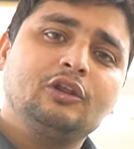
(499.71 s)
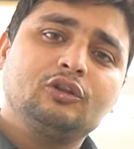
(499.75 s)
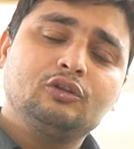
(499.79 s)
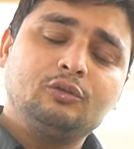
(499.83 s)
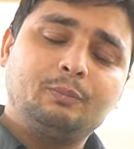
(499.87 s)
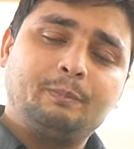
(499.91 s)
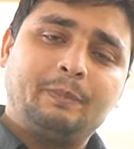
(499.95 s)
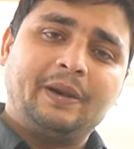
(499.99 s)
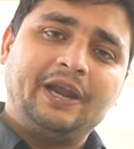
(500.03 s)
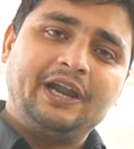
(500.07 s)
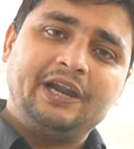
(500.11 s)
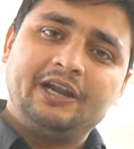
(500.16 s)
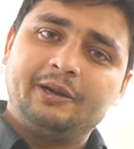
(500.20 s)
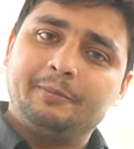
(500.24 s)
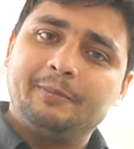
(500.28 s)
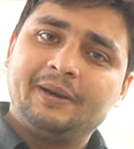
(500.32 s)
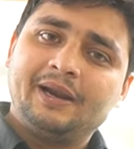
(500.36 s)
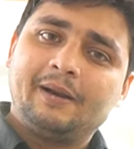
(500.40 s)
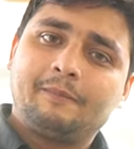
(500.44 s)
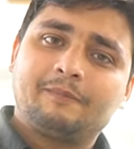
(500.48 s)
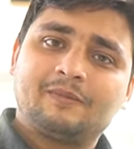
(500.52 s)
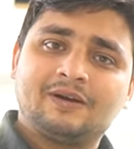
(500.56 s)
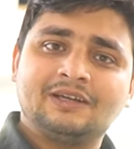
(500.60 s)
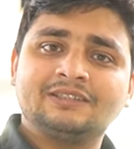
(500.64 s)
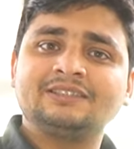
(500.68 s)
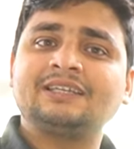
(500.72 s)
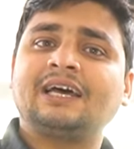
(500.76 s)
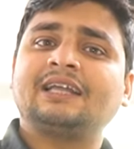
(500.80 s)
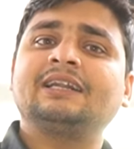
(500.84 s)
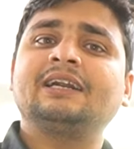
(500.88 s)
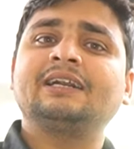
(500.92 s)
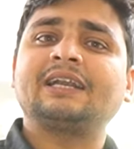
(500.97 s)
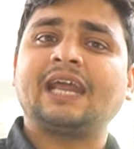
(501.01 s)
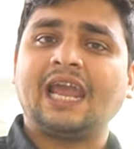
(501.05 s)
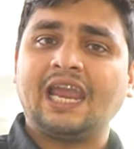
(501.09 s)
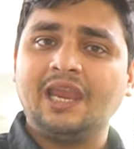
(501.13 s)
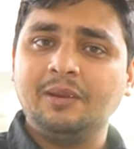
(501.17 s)
तो पेंट में आपका
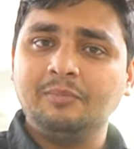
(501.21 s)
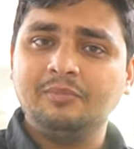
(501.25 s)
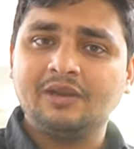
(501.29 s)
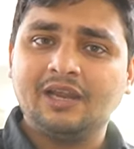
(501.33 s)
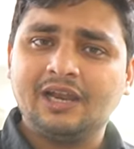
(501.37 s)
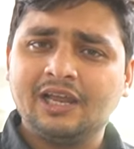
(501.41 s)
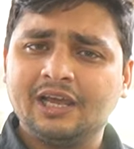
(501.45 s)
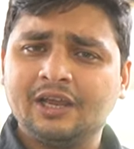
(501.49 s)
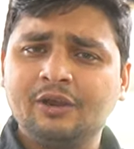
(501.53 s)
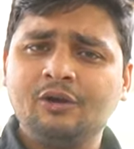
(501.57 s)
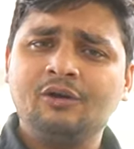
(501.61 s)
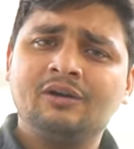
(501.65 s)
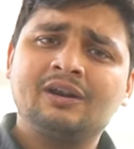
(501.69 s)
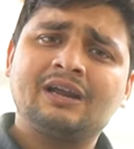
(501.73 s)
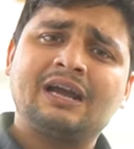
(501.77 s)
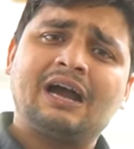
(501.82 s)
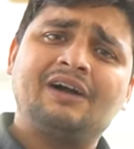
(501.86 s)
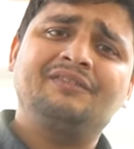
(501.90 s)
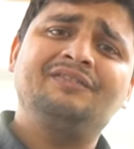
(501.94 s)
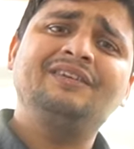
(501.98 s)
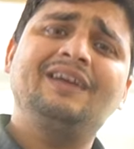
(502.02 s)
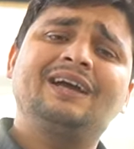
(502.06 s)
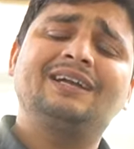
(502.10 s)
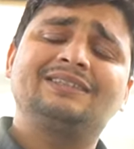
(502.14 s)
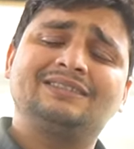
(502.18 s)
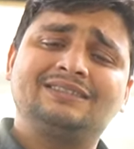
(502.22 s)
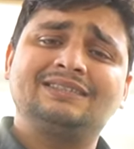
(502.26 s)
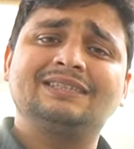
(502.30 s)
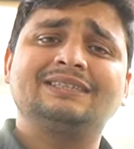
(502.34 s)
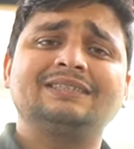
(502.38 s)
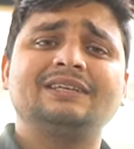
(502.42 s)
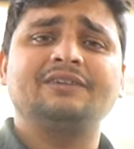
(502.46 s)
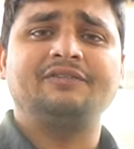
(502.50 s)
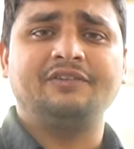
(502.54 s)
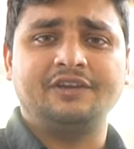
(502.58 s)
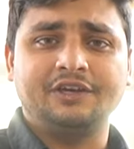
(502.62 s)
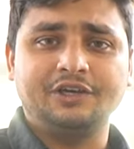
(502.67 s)
ज़्यादा टाइम ना लगे और काफ़ी अच्छे
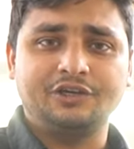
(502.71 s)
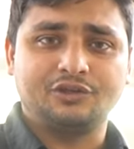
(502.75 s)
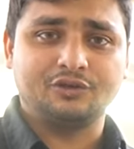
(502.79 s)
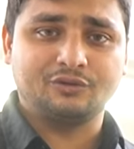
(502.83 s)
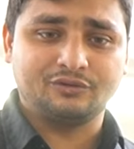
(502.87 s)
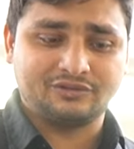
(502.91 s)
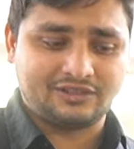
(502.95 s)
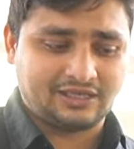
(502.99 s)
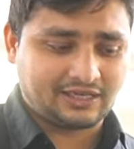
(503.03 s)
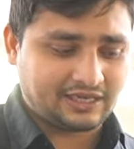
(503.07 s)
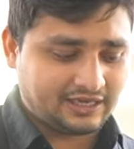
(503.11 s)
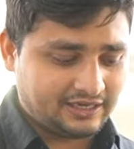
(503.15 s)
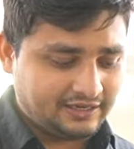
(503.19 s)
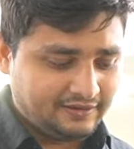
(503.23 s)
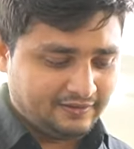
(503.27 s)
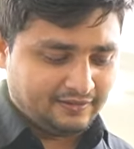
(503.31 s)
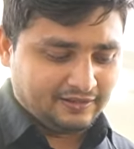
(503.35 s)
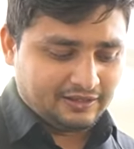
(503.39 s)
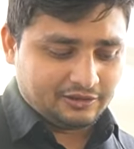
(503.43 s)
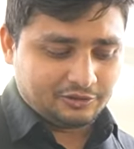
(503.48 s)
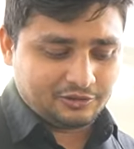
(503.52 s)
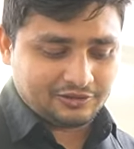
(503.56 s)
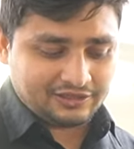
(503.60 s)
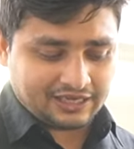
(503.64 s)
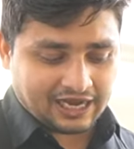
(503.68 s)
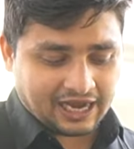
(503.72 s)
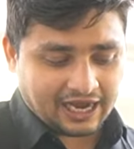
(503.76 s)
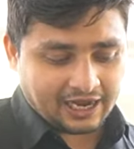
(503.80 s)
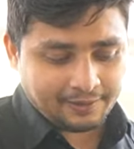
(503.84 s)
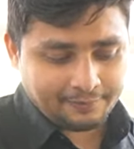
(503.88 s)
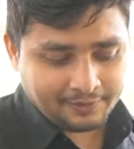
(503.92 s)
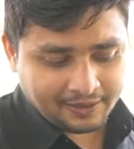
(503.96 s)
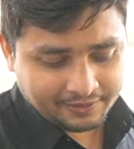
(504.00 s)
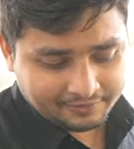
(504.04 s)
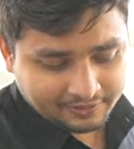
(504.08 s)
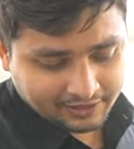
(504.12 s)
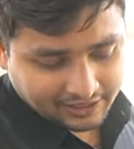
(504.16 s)
से फिनिश हो सके तो यहाँ
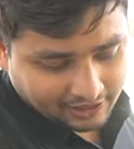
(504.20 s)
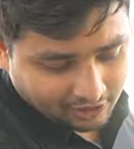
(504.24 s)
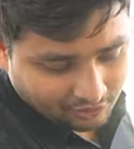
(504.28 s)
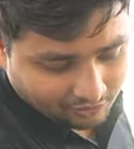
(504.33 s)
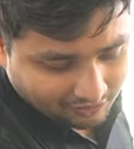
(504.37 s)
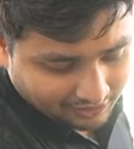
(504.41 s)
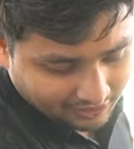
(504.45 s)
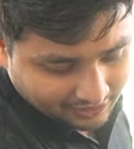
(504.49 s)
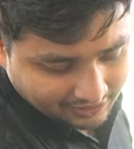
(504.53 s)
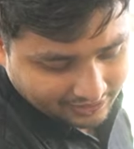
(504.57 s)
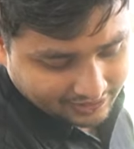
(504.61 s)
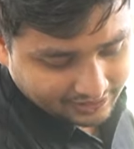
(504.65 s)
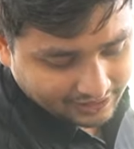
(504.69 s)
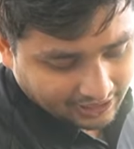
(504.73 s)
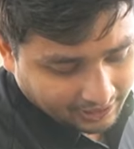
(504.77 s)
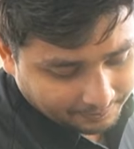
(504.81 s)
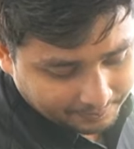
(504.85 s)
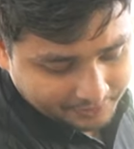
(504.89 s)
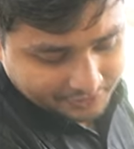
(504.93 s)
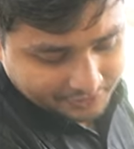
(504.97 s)
पर आप देखा होगा कि यहाँ